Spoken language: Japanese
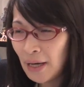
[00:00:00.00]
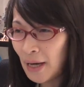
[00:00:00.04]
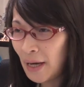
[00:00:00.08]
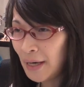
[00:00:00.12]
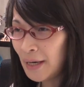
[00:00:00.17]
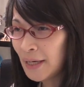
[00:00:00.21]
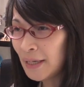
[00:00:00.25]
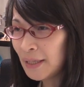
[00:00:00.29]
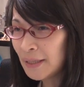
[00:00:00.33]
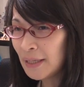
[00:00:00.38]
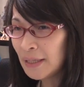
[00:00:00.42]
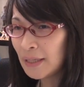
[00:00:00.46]

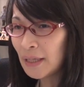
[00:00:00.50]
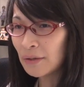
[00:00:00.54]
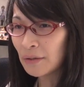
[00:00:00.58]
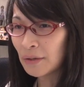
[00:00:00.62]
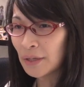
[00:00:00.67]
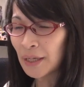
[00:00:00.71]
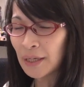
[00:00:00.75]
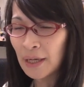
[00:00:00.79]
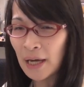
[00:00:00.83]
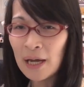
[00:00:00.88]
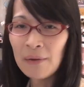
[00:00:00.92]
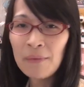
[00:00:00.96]
あれが出た
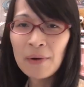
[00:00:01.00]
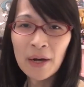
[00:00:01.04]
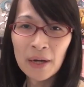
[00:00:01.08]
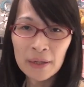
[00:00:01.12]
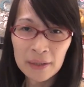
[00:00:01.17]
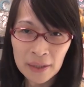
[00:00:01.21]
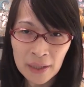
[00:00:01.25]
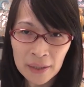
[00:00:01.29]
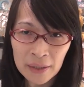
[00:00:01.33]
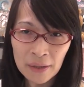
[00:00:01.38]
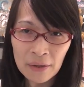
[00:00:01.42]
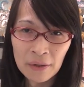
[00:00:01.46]
時買えばよ
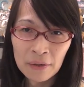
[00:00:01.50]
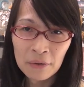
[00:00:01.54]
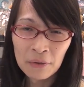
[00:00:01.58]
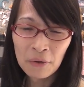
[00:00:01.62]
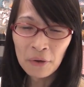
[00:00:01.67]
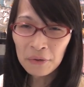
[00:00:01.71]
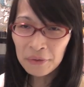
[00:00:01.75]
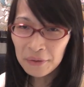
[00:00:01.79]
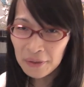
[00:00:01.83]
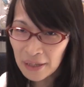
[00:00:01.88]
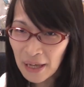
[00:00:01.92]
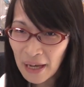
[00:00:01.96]
かったんだよ
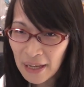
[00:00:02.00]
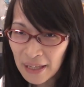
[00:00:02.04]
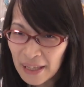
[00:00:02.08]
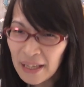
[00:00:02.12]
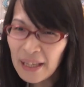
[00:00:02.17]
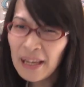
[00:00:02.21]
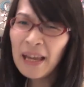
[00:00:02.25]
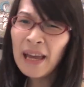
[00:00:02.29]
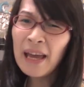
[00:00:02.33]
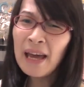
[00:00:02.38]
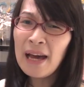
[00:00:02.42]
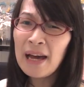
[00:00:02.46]
こんなに
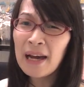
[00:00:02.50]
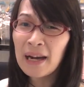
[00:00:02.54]
エ